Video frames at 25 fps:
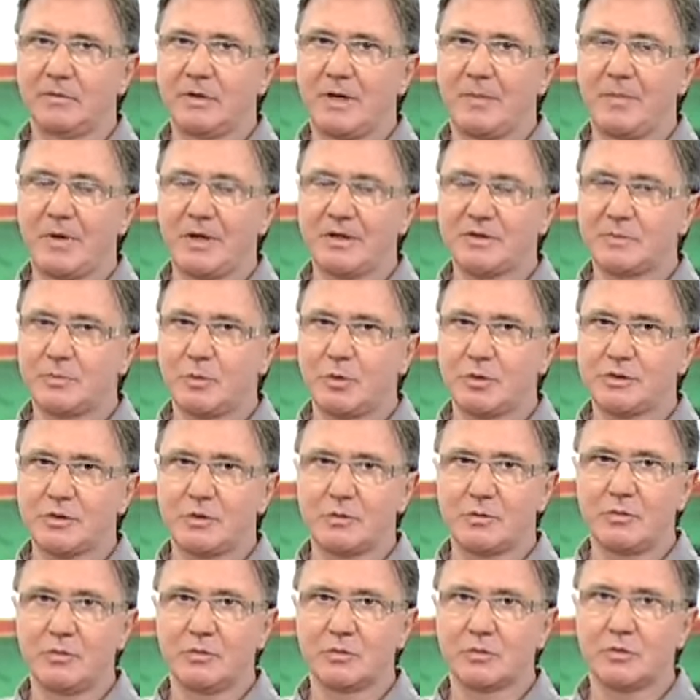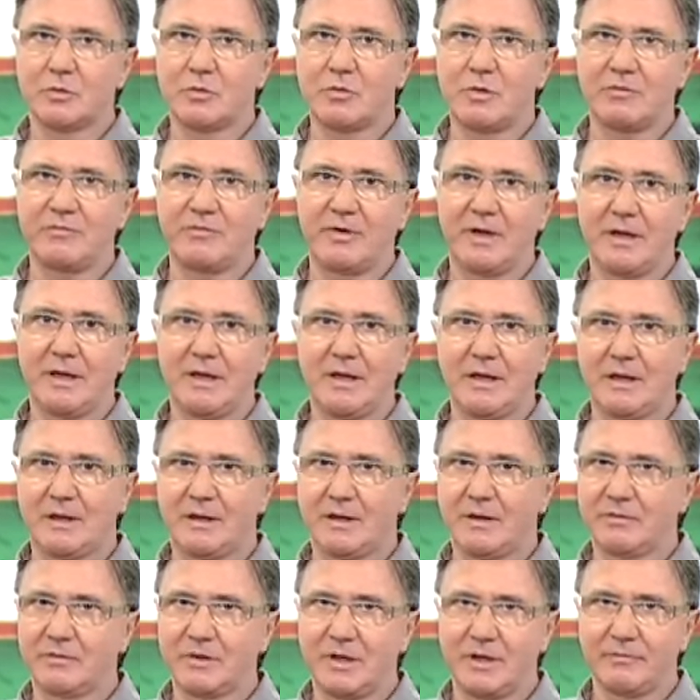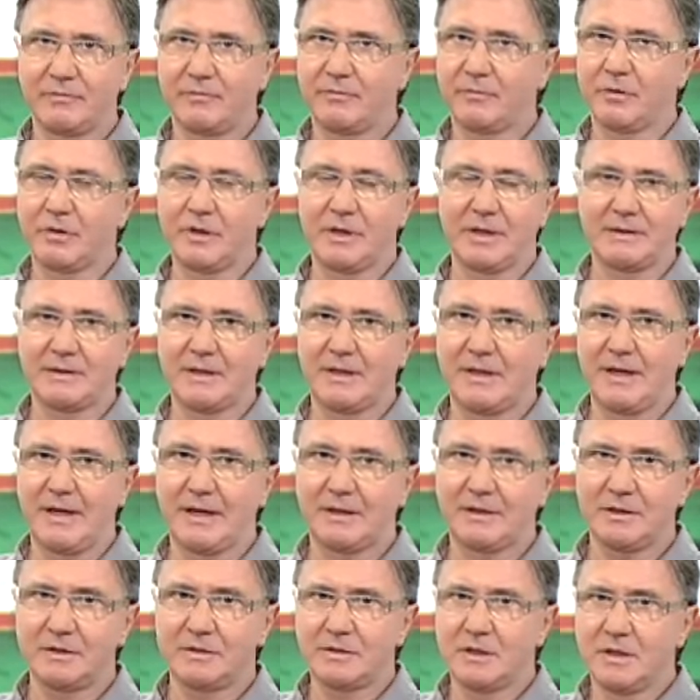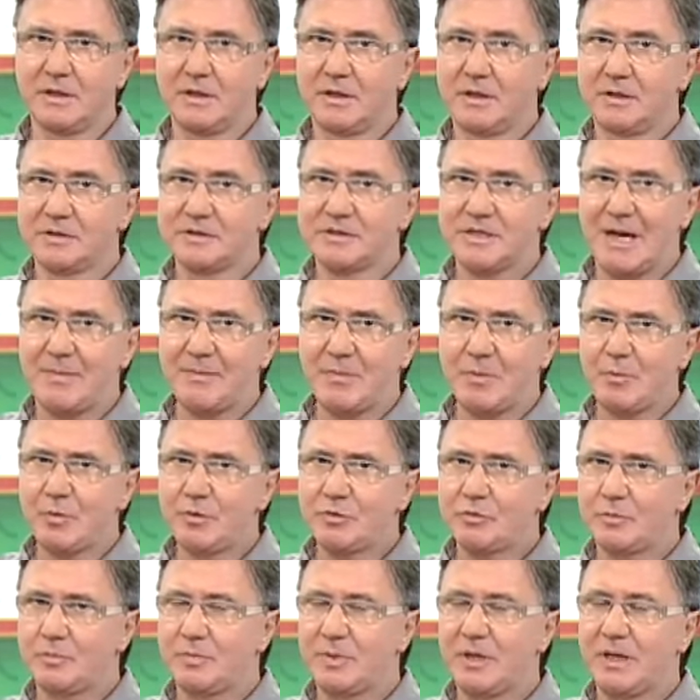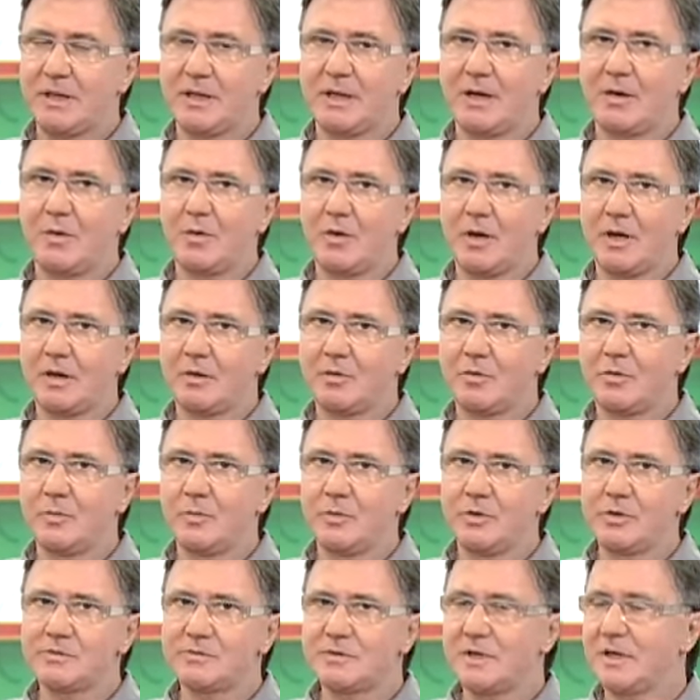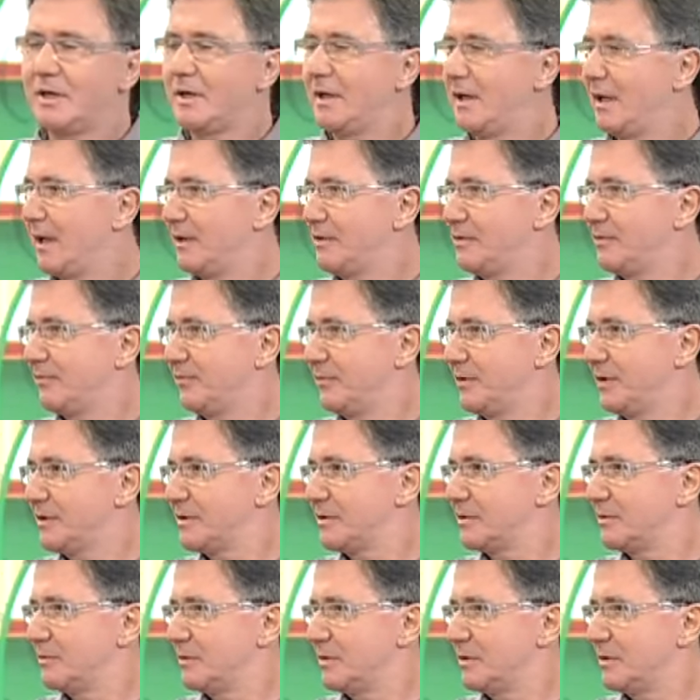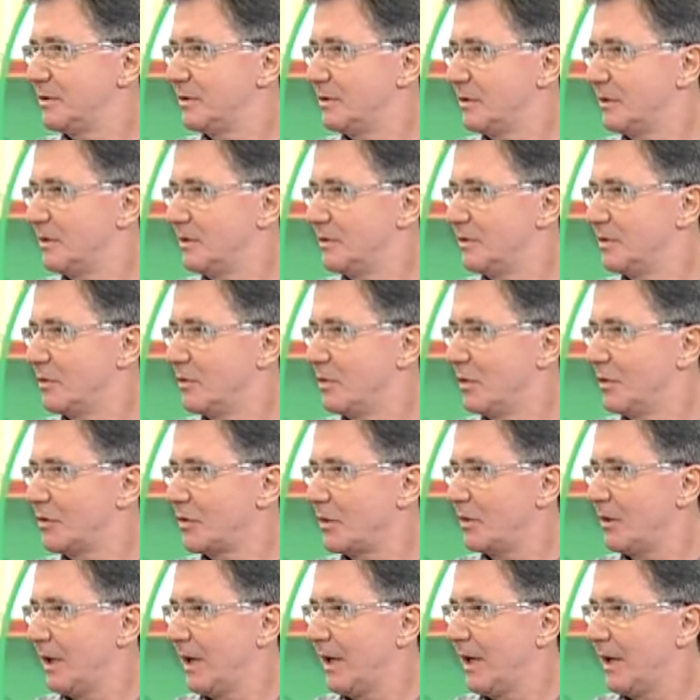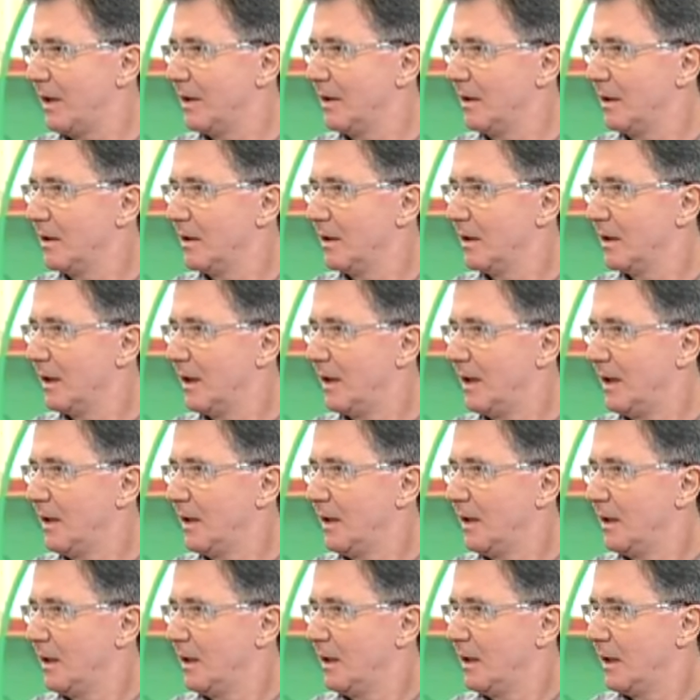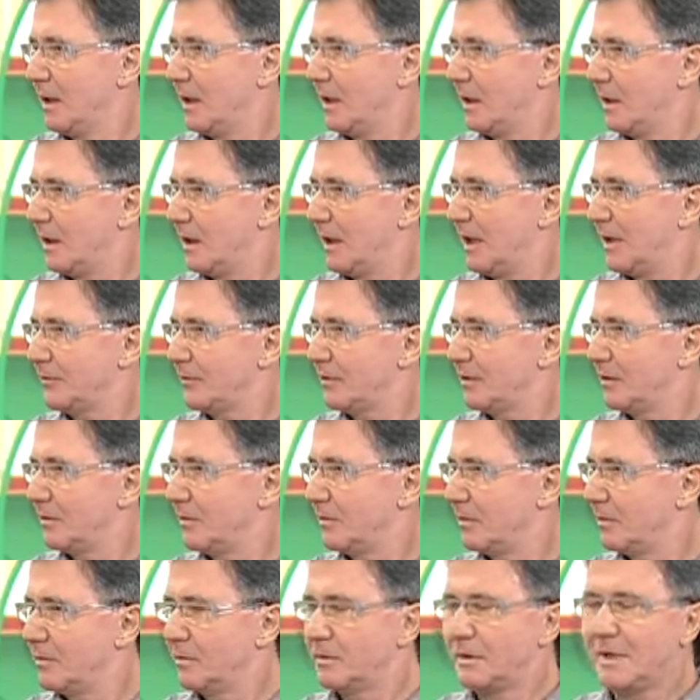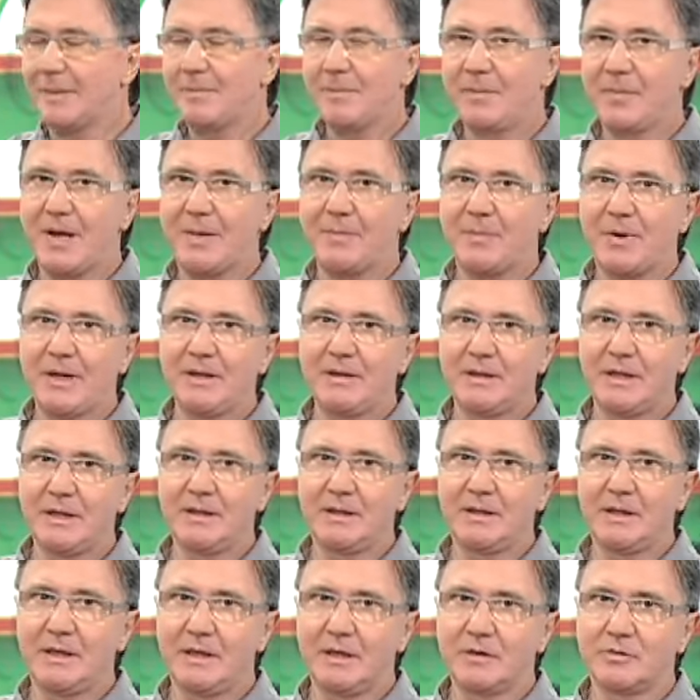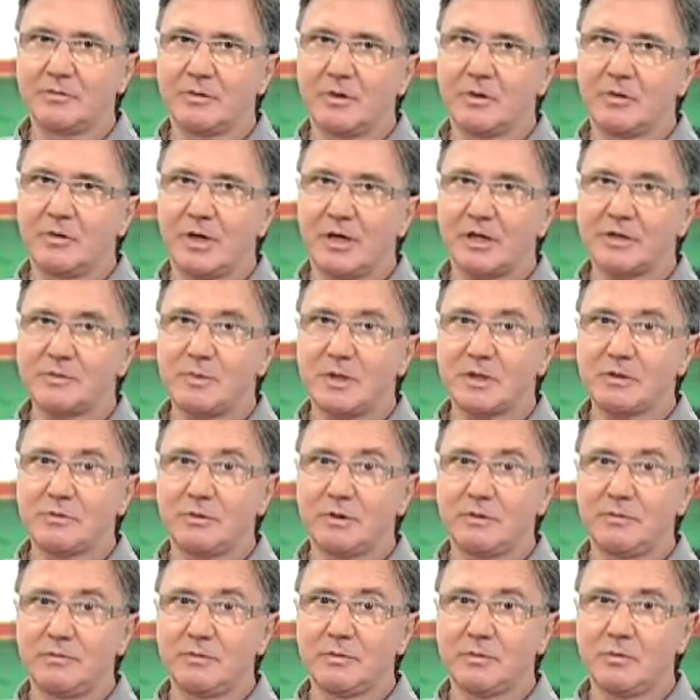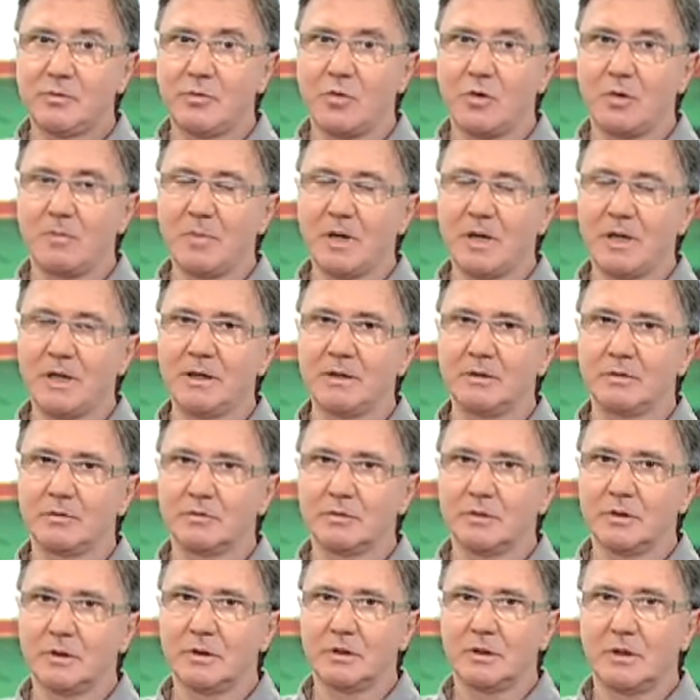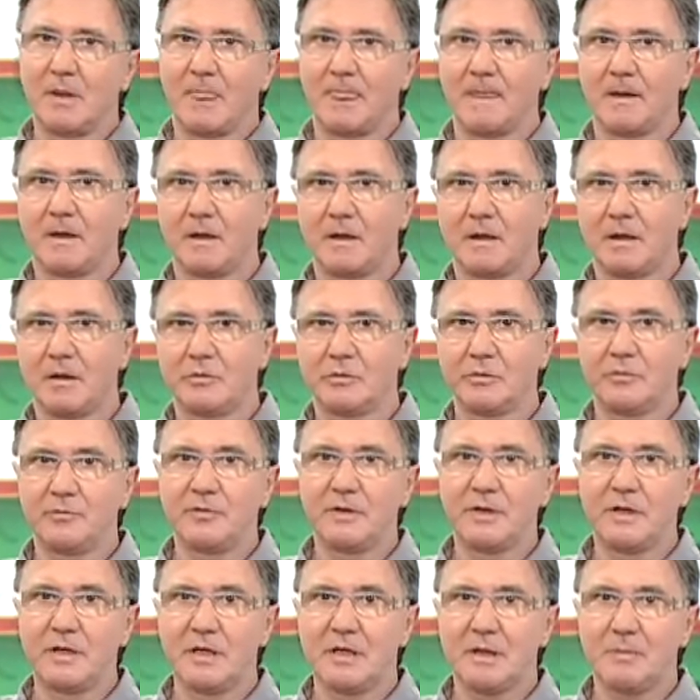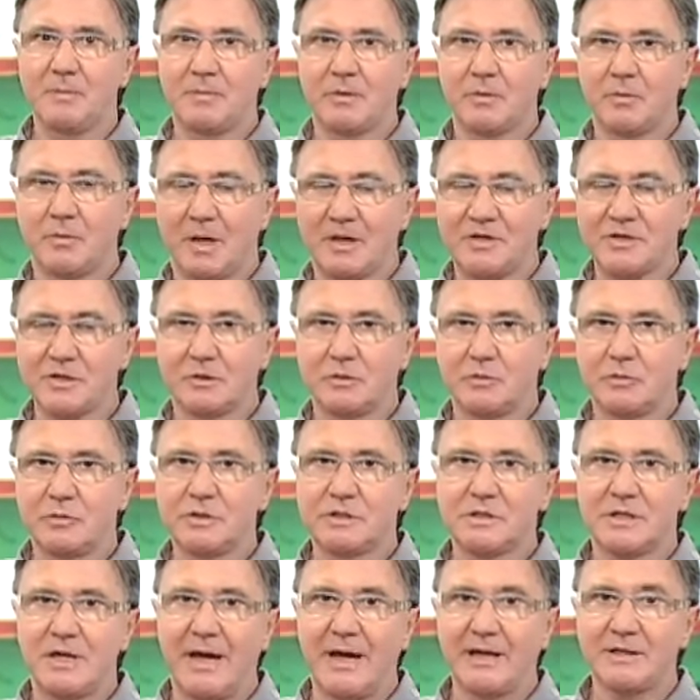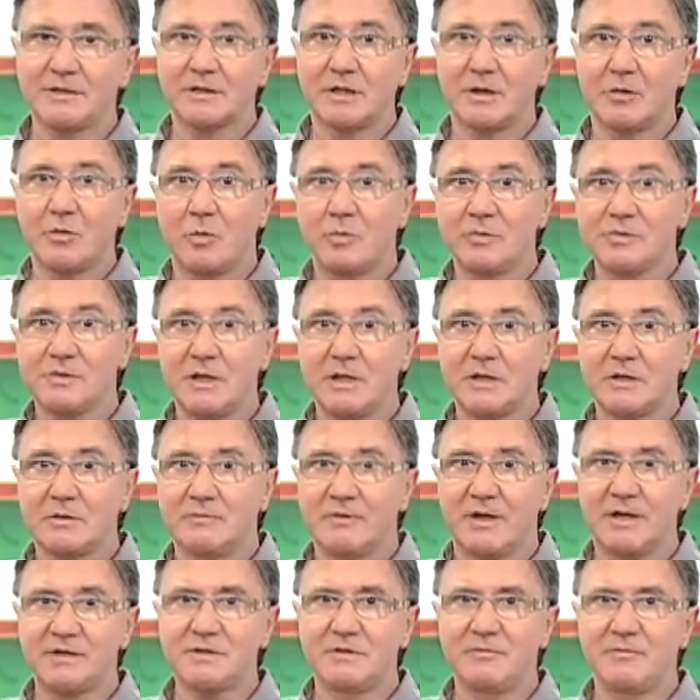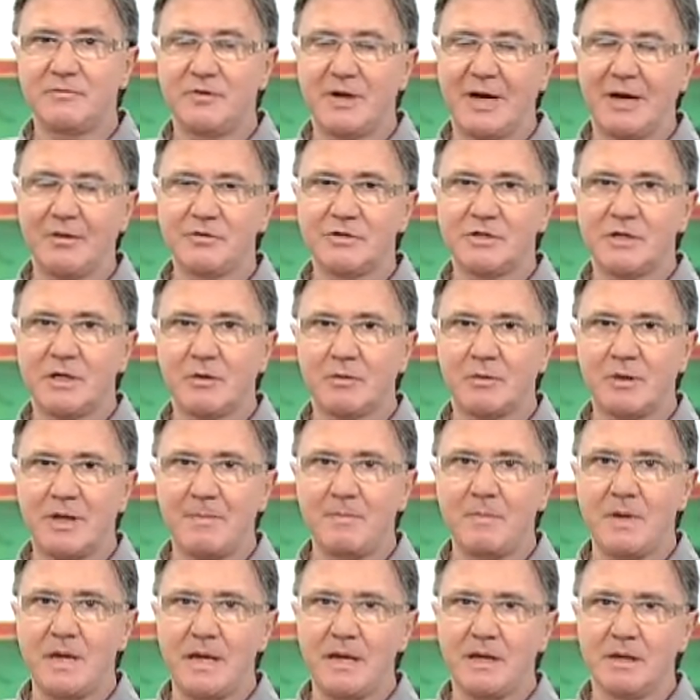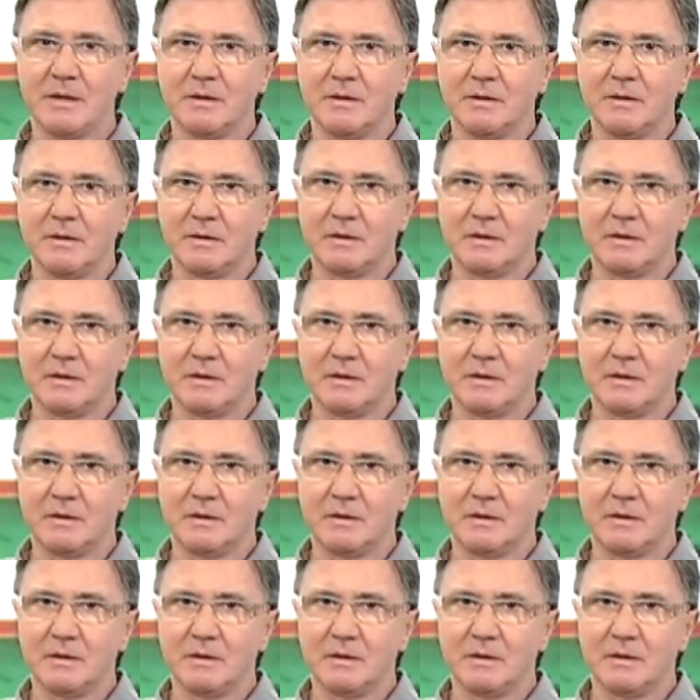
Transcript: já participou de algum jogo a valer, quem já foi atleta, sabe muito bem na hora como isso é, é difícil de, de controlar. Né? E acho que dá, dá para entender isso. Agora, as pessoas ficam cobrando uh, do Felipe uma atitude ética como se ele tivesse enfiado dinheiro na meia.